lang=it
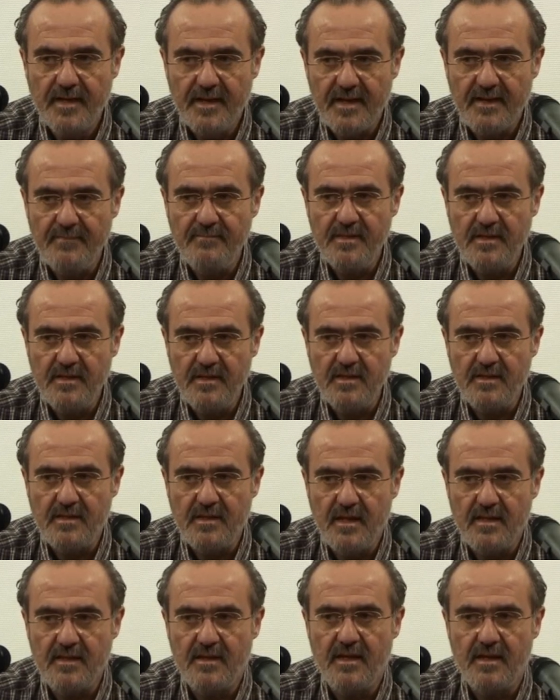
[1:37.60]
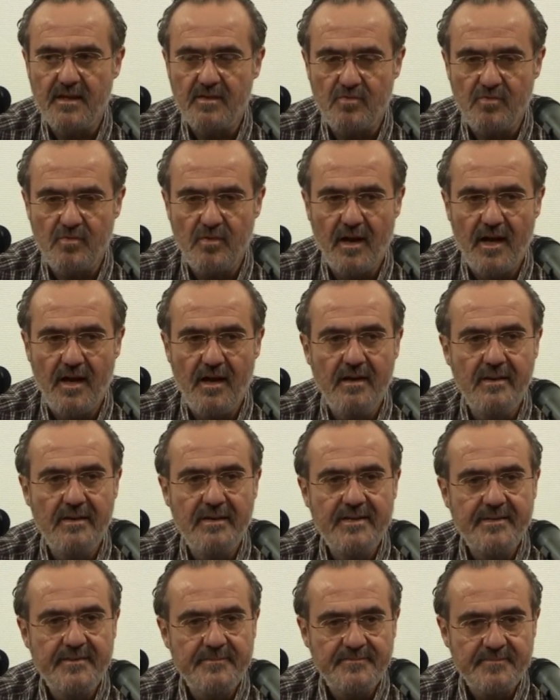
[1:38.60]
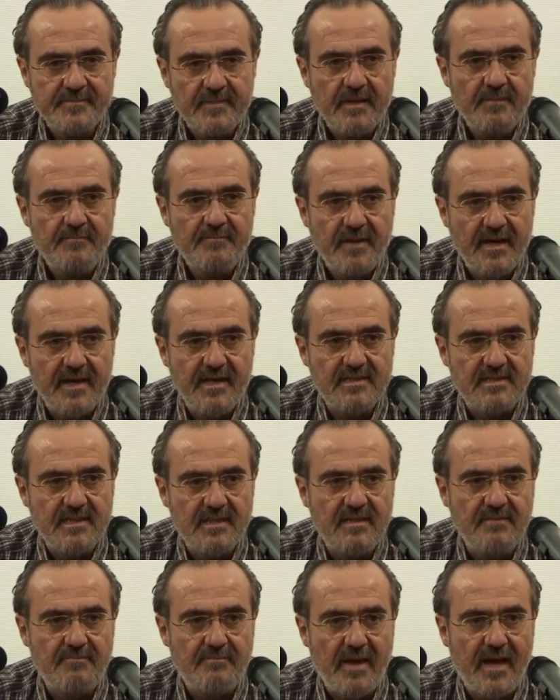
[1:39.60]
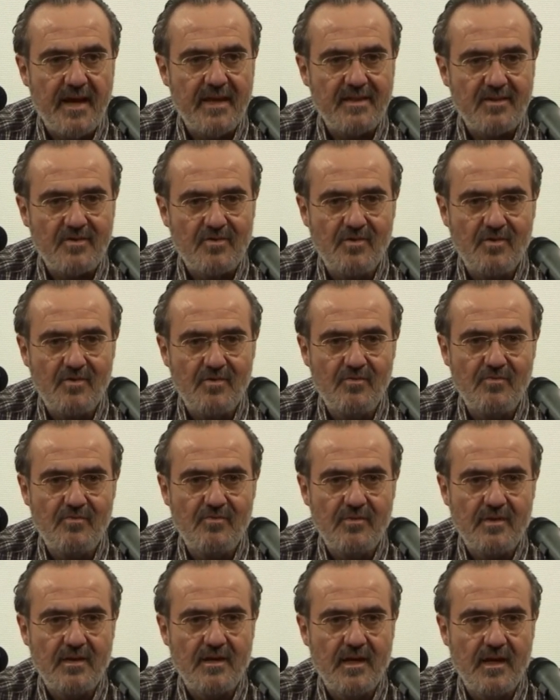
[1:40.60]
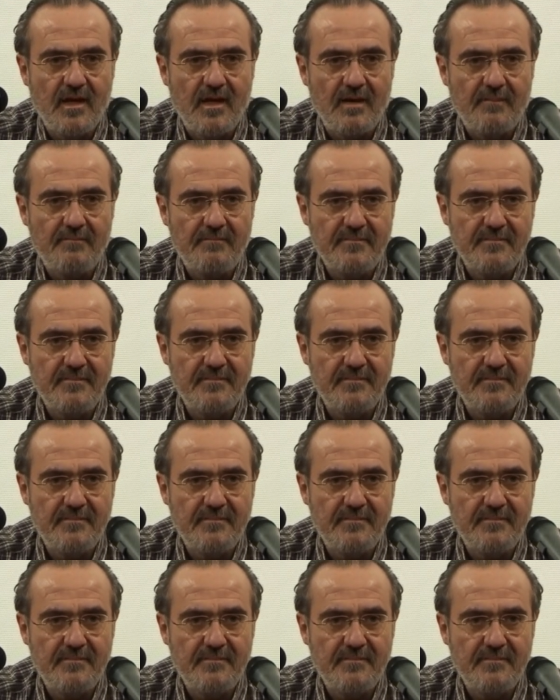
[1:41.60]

perché Minniti addirittura prese di petto, un